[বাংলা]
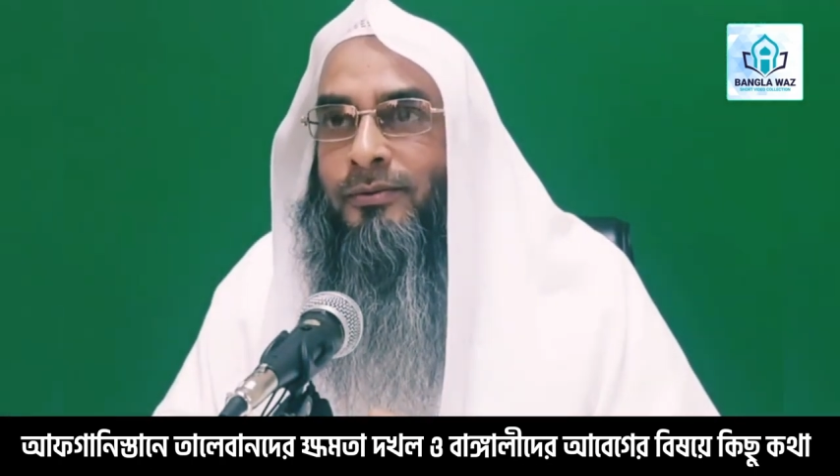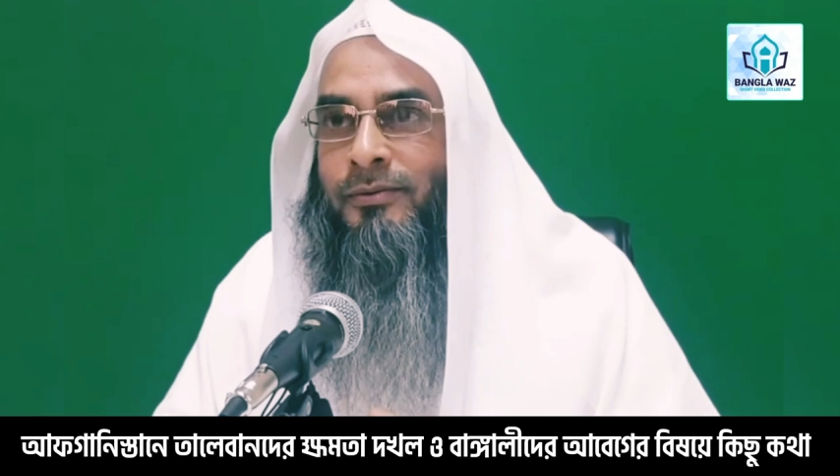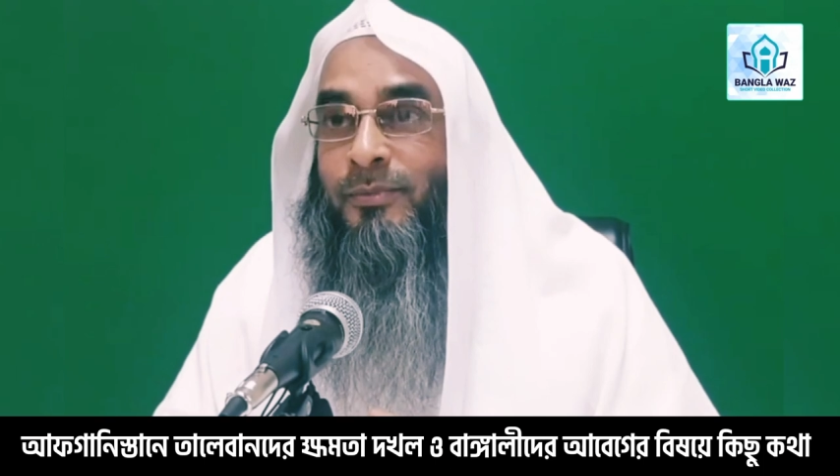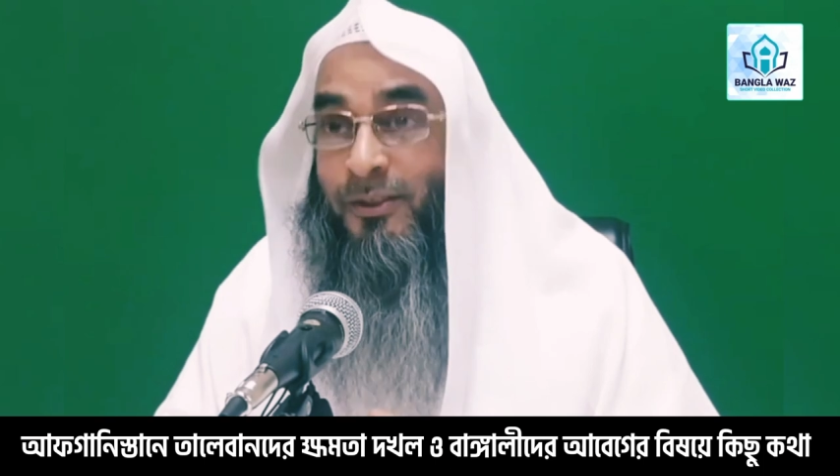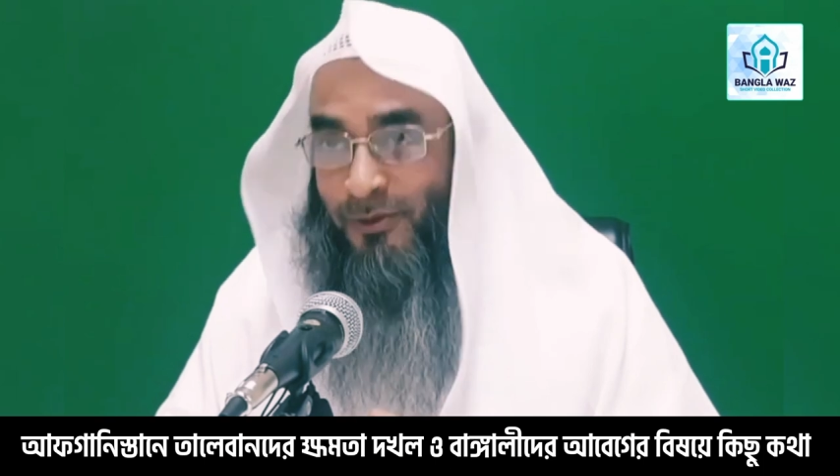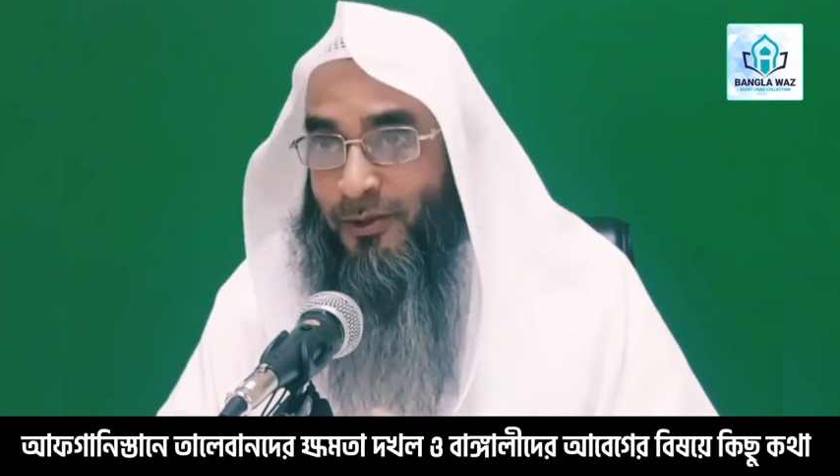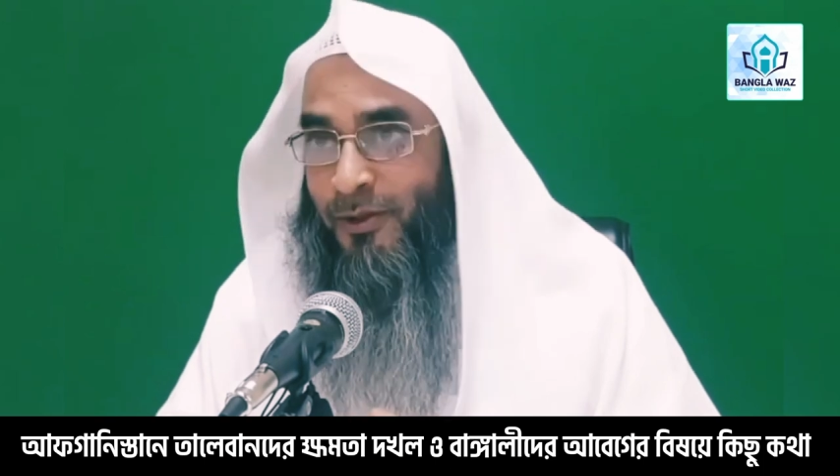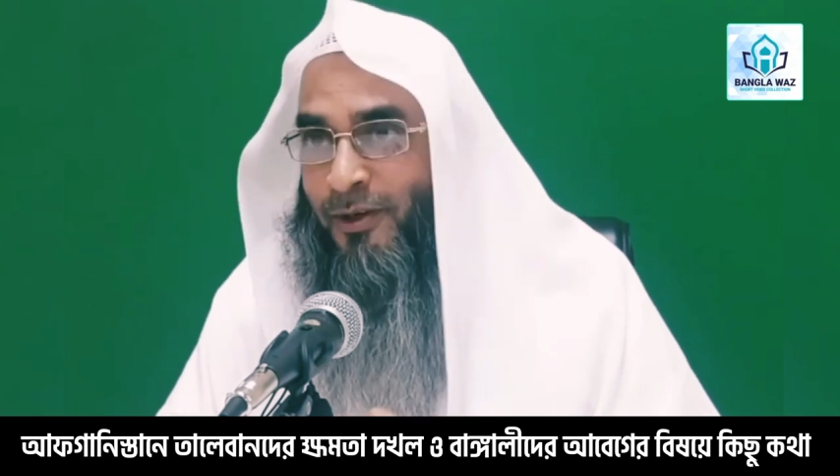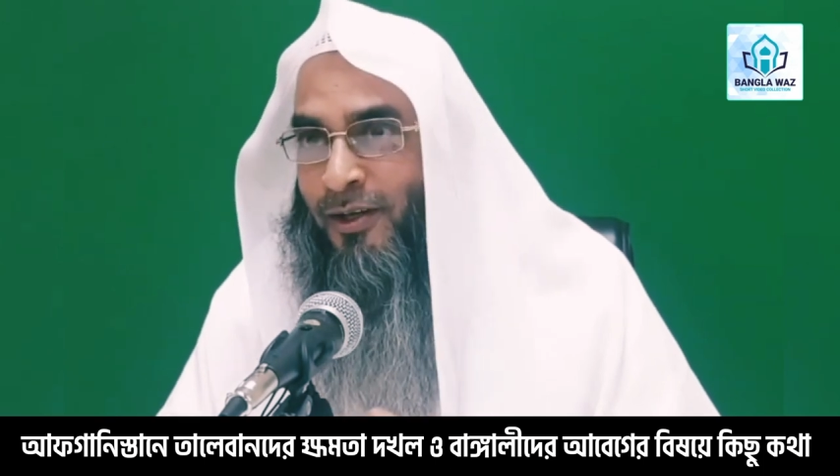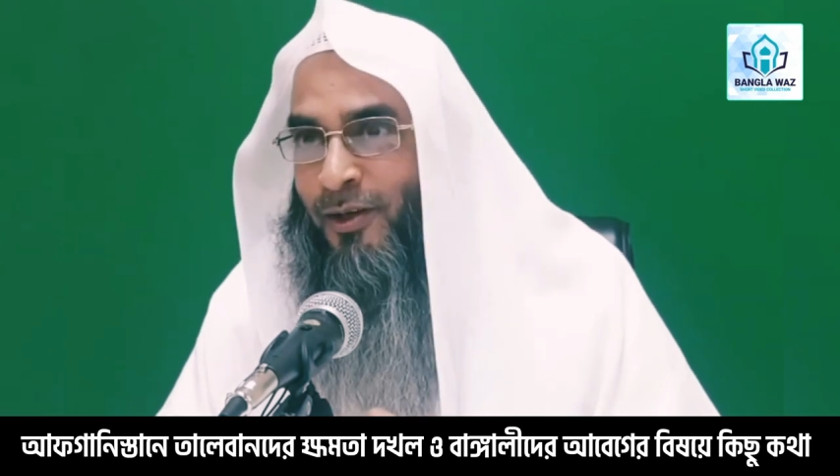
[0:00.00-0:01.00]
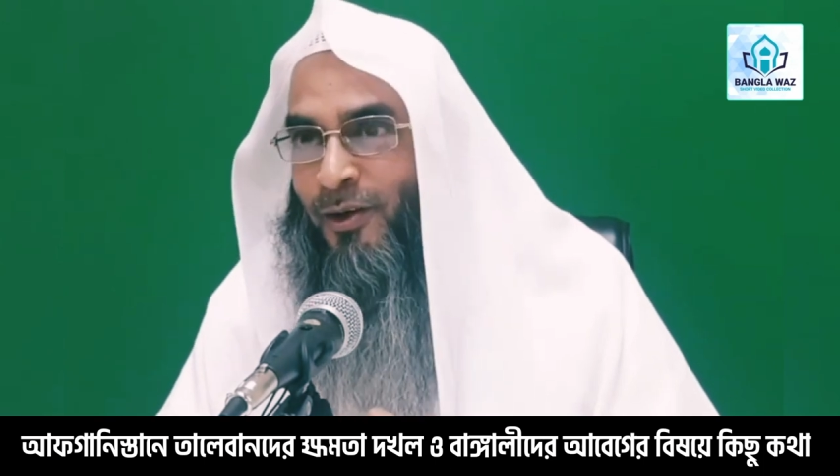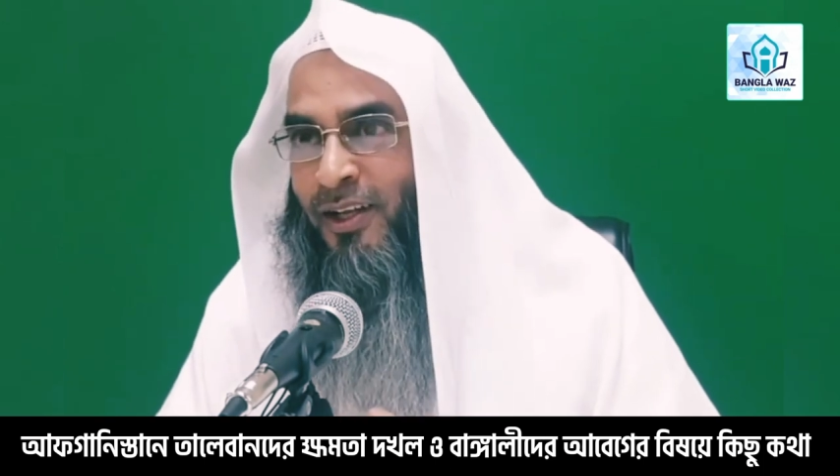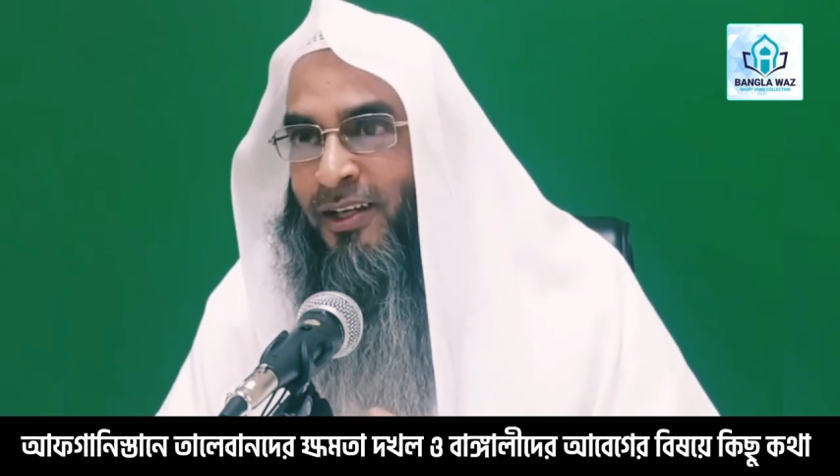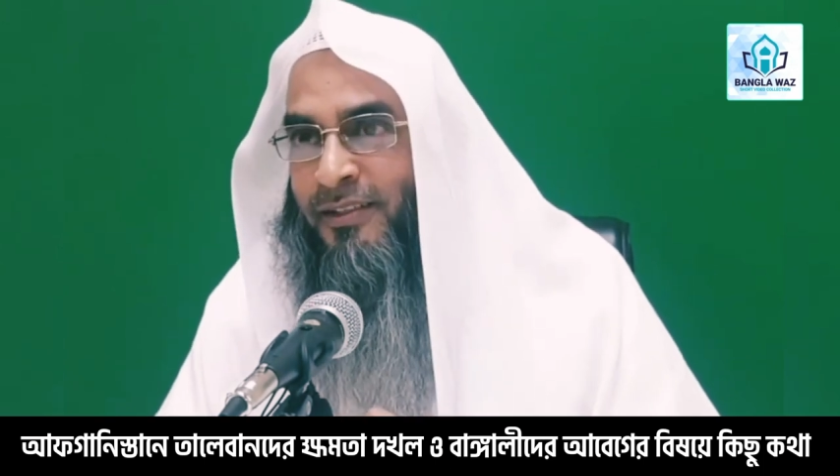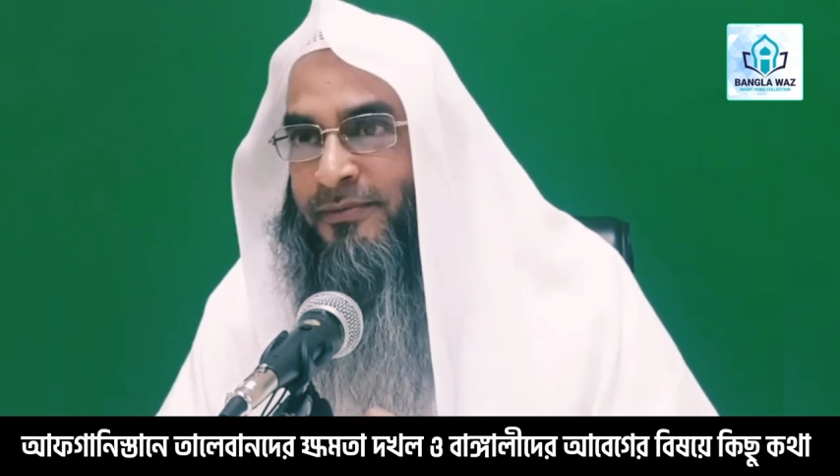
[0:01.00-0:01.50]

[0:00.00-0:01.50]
পার্থক্য হলো না হলো না